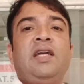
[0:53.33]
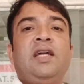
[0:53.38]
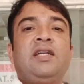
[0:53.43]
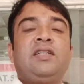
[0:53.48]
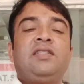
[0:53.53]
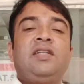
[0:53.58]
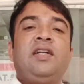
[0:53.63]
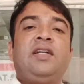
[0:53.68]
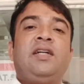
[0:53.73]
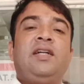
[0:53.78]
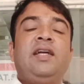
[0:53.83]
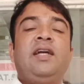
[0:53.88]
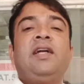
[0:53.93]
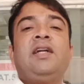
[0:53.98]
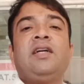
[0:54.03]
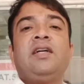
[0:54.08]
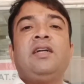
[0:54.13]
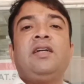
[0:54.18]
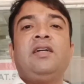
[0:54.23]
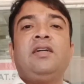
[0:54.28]
एक से
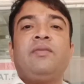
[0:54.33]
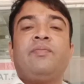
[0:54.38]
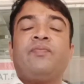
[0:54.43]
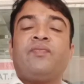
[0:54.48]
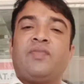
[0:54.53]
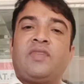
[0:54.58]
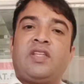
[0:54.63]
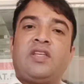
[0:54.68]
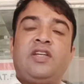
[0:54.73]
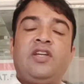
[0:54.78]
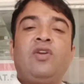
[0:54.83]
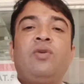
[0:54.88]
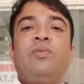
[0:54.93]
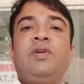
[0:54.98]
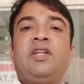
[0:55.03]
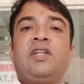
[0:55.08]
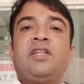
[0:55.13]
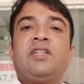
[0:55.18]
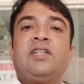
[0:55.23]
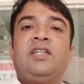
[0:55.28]
डेढ़
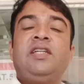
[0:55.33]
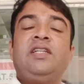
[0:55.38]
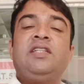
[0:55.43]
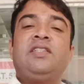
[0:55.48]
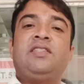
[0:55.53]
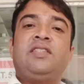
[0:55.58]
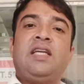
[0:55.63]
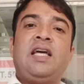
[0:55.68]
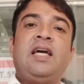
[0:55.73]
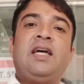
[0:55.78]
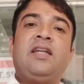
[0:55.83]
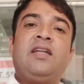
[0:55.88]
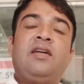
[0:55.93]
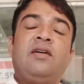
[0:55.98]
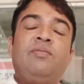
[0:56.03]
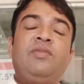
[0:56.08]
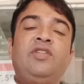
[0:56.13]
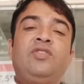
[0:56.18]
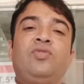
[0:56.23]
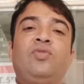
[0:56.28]
किलोमीटर की सैर
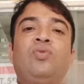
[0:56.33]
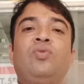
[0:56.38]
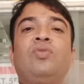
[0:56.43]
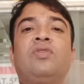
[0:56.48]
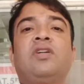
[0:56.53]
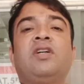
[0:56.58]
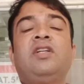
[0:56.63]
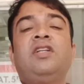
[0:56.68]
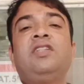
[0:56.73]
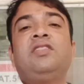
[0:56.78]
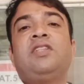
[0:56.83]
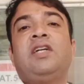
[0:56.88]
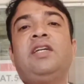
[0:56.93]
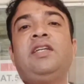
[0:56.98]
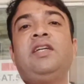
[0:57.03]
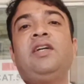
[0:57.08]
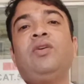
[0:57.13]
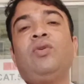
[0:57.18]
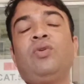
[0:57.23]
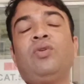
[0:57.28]
हमें जरूर करनी
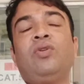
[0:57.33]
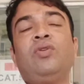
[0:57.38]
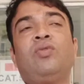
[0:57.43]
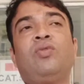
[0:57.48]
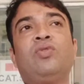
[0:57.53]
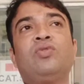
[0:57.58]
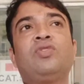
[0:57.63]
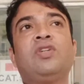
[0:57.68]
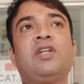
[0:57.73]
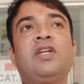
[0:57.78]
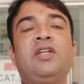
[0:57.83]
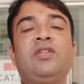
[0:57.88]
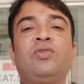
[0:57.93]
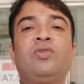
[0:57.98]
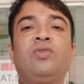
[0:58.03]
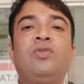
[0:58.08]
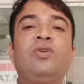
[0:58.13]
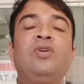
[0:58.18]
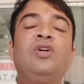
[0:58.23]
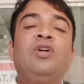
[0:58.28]
चाहिए और हो सके
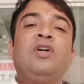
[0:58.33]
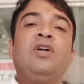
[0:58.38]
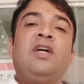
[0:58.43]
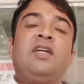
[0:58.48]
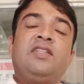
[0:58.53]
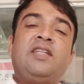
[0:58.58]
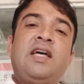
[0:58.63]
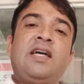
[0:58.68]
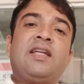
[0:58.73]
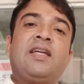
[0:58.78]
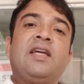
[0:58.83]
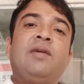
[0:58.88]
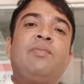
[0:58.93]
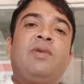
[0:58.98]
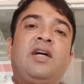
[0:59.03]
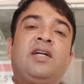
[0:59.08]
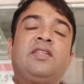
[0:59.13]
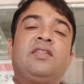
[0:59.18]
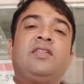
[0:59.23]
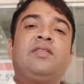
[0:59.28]
तो शहर के
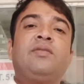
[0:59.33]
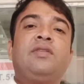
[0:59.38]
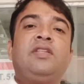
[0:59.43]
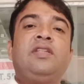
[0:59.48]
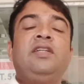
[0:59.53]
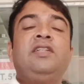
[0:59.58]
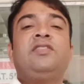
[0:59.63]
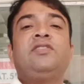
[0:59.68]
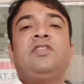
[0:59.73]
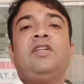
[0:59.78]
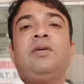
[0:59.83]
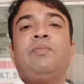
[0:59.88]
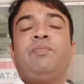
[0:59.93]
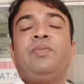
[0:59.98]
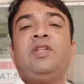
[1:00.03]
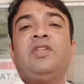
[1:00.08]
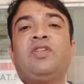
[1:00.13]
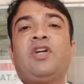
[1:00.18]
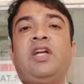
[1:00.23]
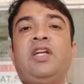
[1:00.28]
बाद 30 से
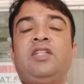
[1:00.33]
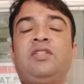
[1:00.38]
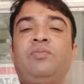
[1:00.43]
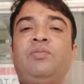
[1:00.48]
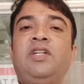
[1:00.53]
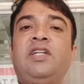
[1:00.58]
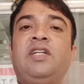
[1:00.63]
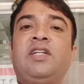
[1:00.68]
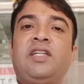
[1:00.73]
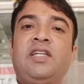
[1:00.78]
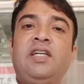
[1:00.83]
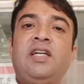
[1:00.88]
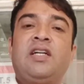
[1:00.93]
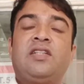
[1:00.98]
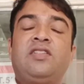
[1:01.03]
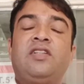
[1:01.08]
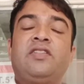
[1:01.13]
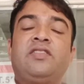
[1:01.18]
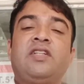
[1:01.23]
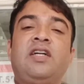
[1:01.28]
45 मिनट की
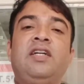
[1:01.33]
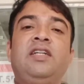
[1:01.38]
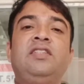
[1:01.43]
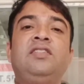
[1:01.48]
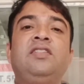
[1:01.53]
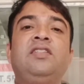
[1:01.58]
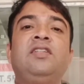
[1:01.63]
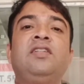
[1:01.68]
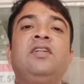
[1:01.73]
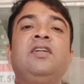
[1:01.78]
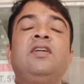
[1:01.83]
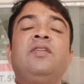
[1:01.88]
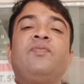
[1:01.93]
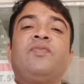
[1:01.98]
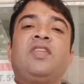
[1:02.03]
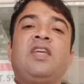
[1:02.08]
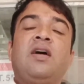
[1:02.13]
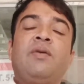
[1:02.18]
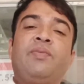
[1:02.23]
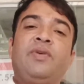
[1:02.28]
एक्सरसाइज
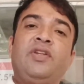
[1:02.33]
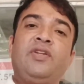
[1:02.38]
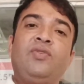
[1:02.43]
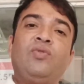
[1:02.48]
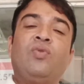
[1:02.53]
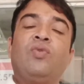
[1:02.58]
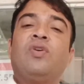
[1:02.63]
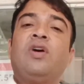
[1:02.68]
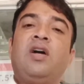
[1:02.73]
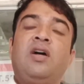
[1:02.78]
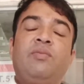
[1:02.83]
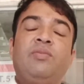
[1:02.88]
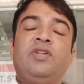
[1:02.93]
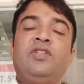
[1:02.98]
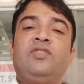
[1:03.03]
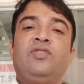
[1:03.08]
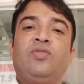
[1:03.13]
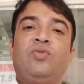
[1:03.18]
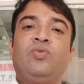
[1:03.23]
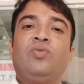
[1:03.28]
या फिर योगा
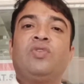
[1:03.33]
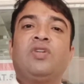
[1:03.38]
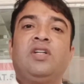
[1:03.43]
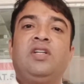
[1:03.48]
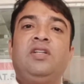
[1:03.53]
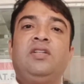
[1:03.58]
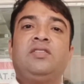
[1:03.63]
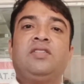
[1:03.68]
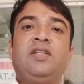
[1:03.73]
हमें जरूर करने